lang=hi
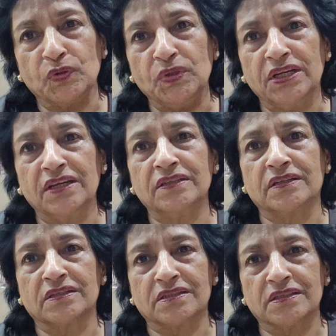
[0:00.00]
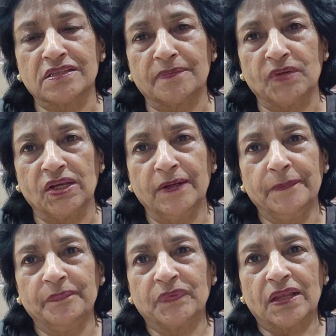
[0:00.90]
कम्युनिकेट करते समय
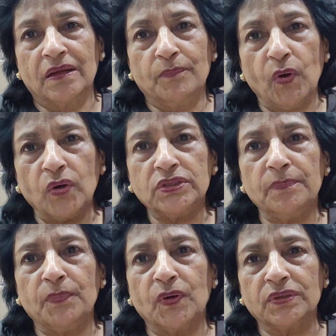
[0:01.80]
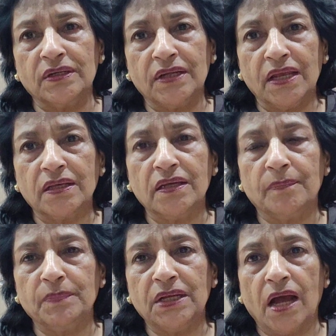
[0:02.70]
बहुत इम्पॉर्टेंट है कि
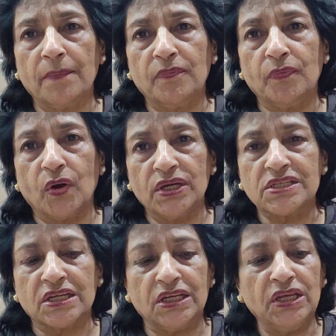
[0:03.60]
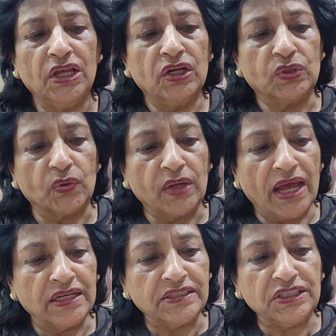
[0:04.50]
अपनी आप वॉइस की
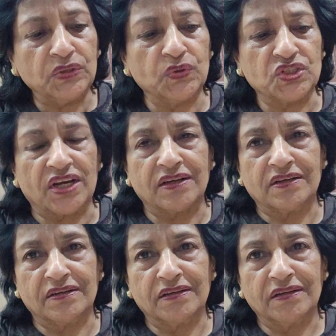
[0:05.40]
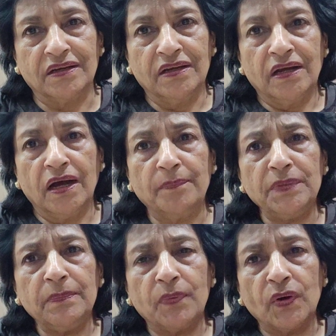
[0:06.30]
टोनैलिटी को चेक करें
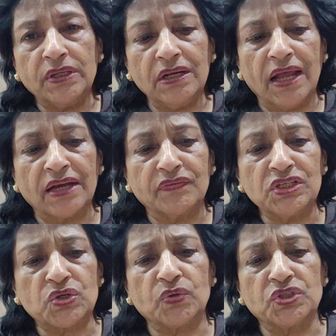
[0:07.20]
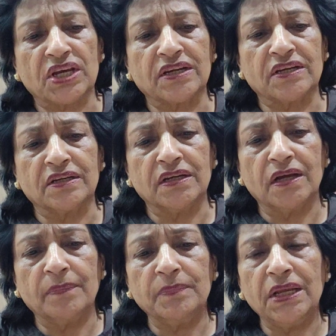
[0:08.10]
अपनी बॉडी लैंग्वेज को चेक करें
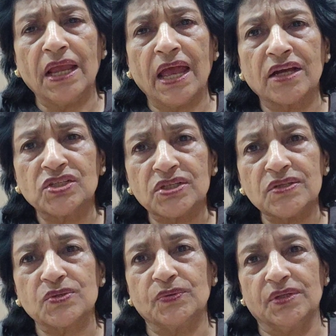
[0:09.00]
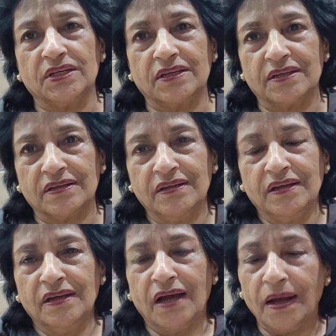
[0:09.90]
अपने एक्शंस को देखें
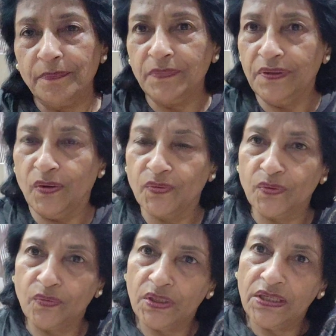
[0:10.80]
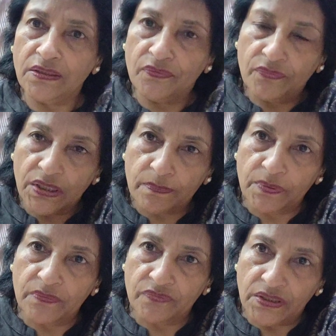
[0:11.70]
आप नॉट ओनली द
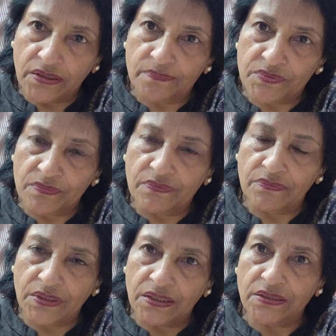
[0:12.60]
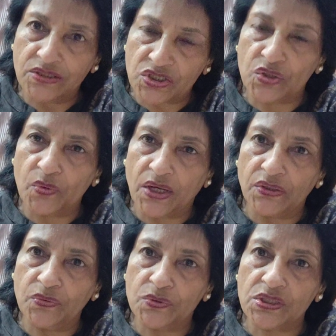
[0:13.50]
वर्ब वर्ब वर्ड्स यू
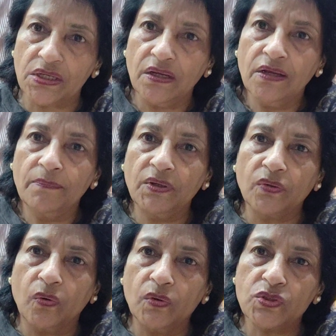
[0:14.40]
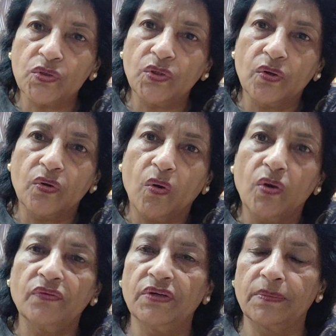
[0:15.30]
आर यूजिंग बट ऑल्सो योर
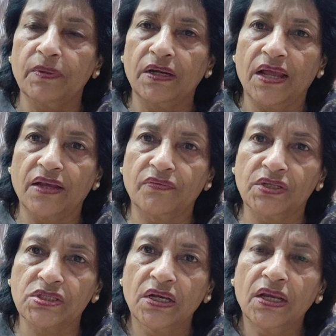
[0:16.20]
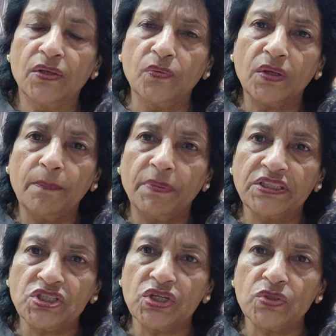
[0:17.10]
नॉन वर्बल लैंग्वेज क्योंकि
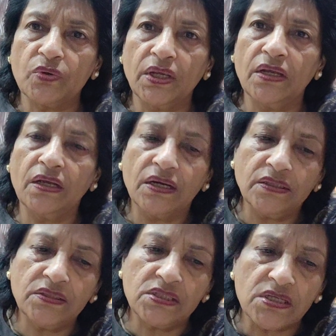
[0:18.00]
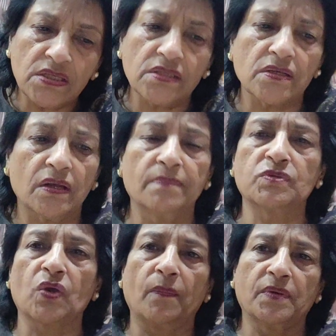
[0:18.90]
बच्चे जो हैं हर चीज़
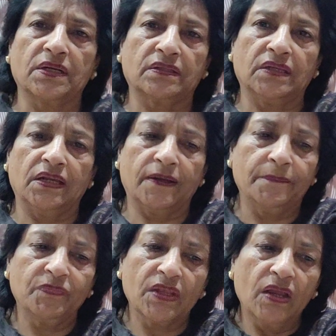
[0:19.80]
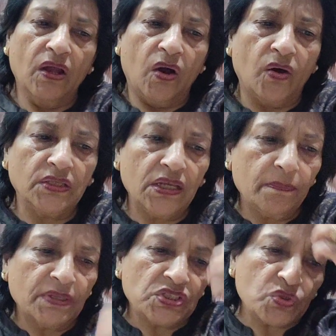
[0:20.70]
एब्जॉर्ब करते हैं और
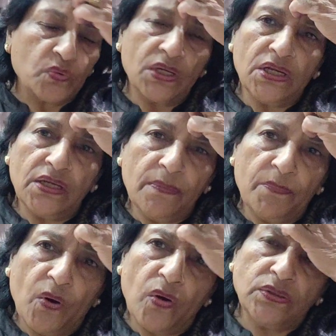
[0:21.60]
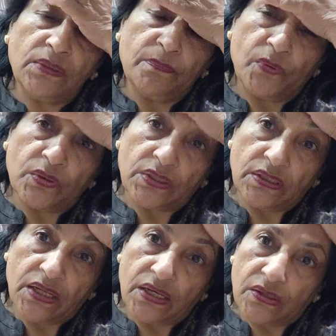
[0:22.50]
ये बच्चों के लिए बहुत
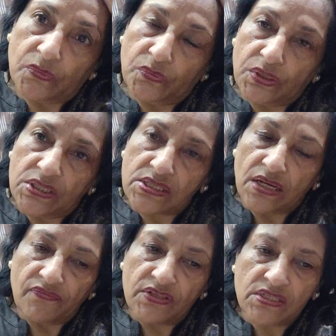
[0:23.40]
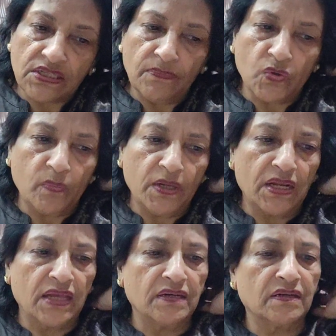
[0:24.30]
इम्पॉर्टेंट है उनकी सेल्फ इस्टीम को
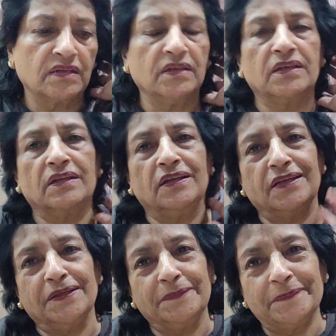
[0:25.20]
बनाए रखने के लिए